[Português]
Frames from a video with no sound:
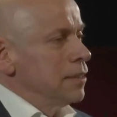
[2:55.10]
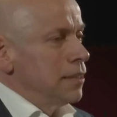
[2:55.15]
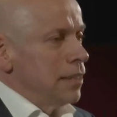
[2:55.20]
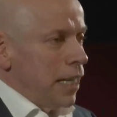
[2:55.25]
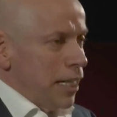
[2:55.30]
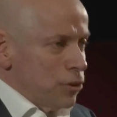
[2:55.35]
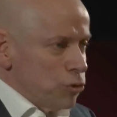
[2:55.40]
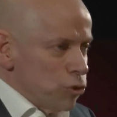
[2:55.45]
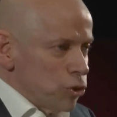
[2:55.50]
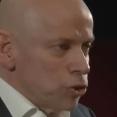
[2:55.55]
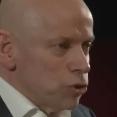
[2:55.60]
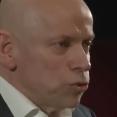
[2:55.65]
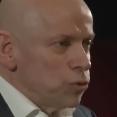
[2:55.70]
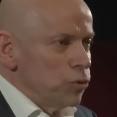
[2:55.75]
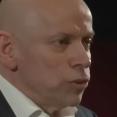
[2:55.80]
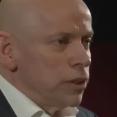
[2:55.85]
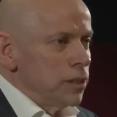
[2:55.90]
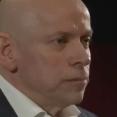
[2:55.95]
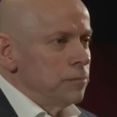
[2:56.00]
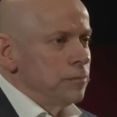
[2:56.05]
a
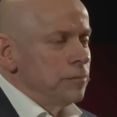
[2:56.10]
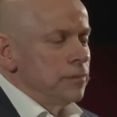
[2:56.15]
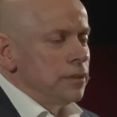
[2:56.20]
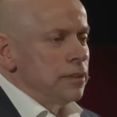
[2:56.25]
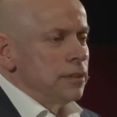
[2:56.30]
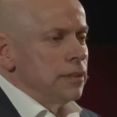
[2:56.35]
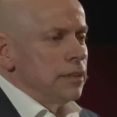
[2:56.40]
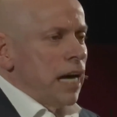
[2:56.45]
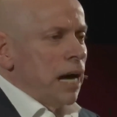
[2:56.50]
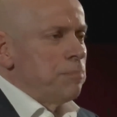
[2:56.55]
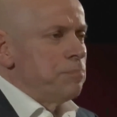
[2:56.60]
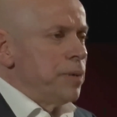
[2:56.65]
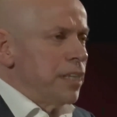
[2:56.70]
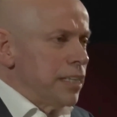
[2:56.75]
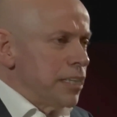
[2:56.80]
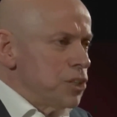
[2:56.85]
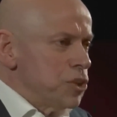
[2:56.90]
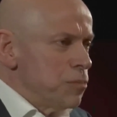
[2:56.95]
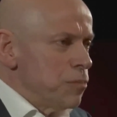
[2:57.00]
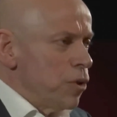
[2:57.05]
tortura, a
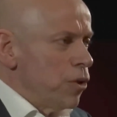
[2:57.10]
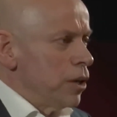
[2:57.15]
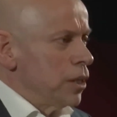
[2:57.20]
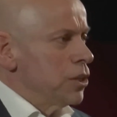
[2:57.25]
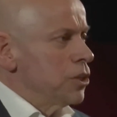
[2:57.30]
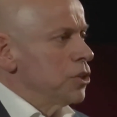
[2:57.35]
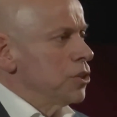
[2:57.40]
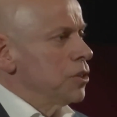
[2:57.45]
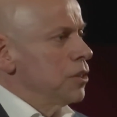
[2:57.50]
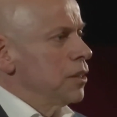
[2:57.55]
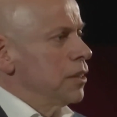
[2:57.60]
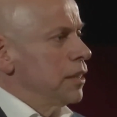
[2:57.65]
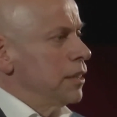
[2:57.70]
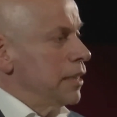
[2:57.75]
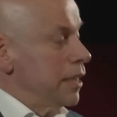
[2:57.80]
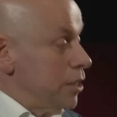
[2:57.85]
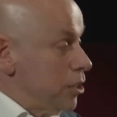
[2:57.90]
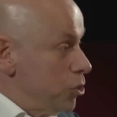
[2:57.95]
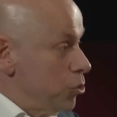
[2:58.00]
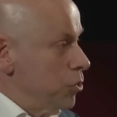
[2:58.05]
pena de morte e
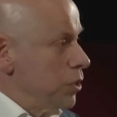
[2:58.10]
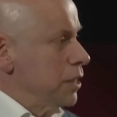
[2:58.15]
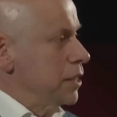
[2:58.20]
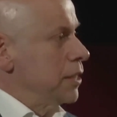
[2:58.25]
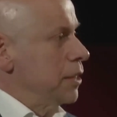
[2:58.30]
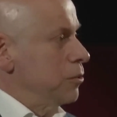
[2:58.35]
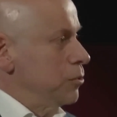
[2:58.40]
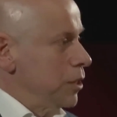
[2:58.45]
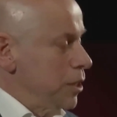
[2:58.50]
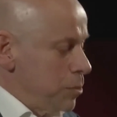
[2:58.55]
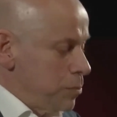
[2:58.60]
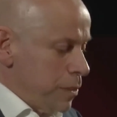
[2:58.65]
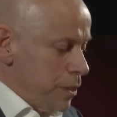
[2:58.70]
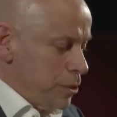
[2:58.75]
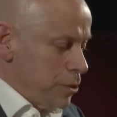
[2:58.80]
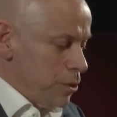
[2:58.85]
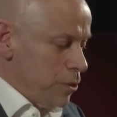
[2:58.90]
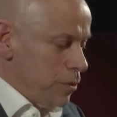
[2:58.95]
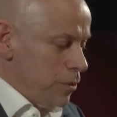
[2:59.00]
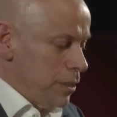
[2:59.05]
a destruição das
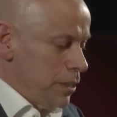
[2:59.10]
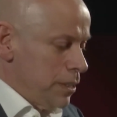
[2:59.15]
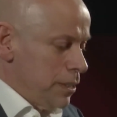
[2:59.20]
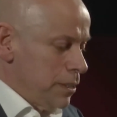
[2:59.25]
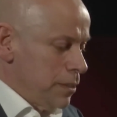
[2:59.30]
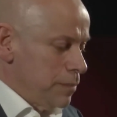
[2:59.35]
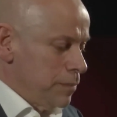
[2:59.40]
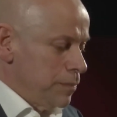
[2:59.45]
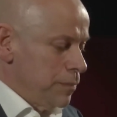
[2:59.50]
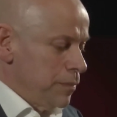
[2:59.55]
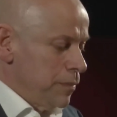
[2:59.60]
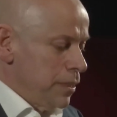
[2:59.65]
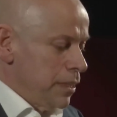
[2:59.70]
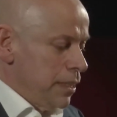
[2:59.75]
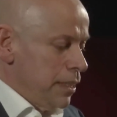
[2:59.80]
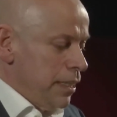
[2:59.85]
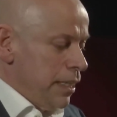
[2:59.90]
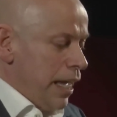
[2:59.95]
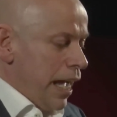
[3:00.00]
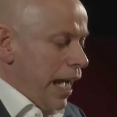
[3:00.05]
pessoas.
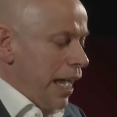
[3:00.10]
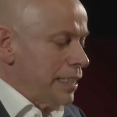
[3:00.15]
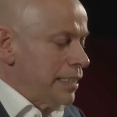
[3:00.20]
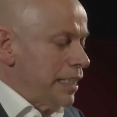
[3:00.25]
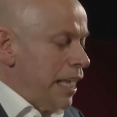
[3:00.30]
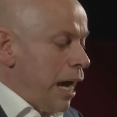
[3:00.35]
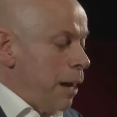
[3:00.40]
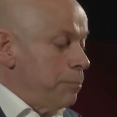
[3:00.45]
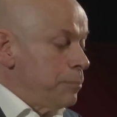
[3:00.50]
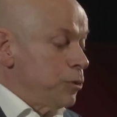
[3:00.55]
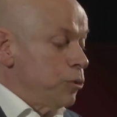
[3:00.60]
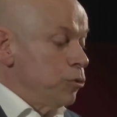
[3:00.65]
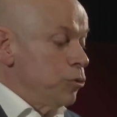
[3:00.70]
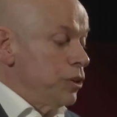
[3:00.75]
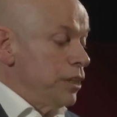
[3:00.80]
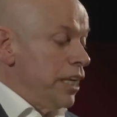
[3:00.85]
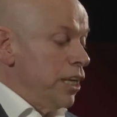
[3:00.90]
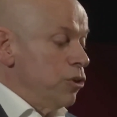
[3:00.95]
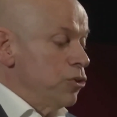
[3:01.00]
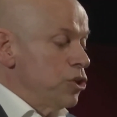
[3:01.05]
Adapto
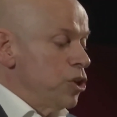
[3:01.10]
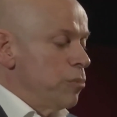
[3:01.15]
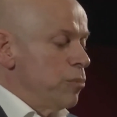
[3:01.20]
Deus ao